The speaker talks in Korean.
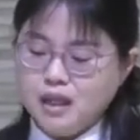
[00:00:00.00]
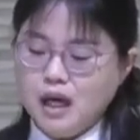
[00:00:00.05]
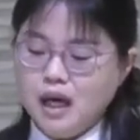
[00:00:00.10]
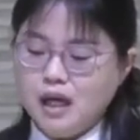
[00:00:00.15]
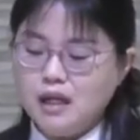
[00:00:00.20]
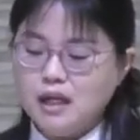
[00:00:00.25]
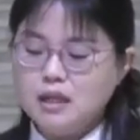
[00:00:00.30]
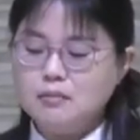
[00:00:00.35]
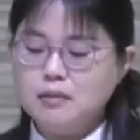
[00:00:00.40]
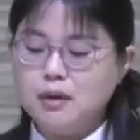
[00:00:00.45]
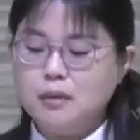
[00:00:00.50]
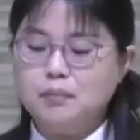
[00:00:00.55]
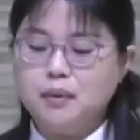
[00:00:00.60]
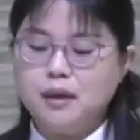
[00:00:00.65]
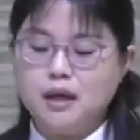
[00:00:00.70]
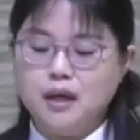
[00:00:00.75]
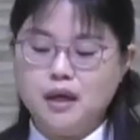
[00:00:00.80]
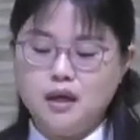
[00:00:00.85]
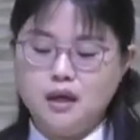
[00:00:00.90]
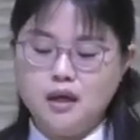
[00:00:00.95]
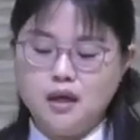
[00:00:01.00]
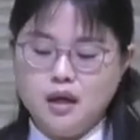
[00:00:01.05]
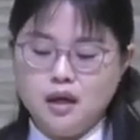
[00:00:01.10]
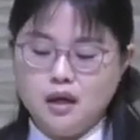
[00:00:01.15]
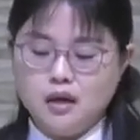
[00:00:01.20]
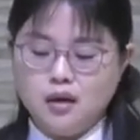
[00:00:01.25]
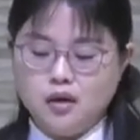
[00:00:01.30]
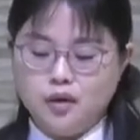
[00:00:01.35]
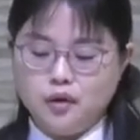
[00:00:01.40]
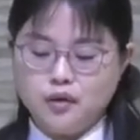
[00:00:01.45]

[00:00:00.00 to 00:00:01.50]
하나님 앞에 어,